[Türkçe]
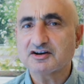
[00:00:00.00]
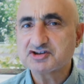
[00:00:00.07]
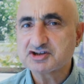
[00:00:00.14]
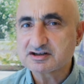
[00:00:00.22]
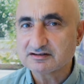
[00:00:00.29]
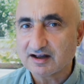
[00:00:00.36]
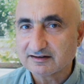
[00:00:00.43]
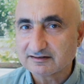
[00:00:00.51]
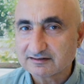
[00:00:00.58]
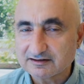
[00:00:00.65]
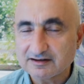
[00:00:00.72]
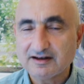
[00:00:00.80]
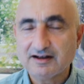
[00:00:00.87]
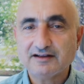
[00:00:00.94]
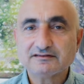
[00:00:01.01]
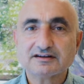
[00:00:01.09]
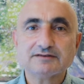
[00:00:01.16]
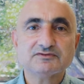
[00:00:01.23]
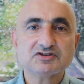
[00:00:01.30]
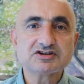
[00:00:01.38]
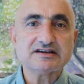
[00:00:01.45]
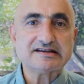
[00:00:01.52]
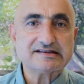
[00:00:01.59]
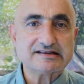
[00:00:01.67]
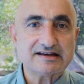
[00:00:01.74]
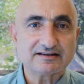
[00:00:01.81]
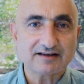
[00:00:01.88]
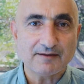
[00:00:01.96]
Açıklandı tarım dışı
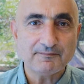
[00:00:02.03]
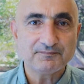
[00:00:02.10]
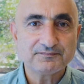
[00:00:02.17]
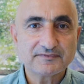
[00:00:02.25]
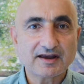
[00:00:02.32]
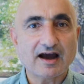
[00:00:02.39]
istihdam.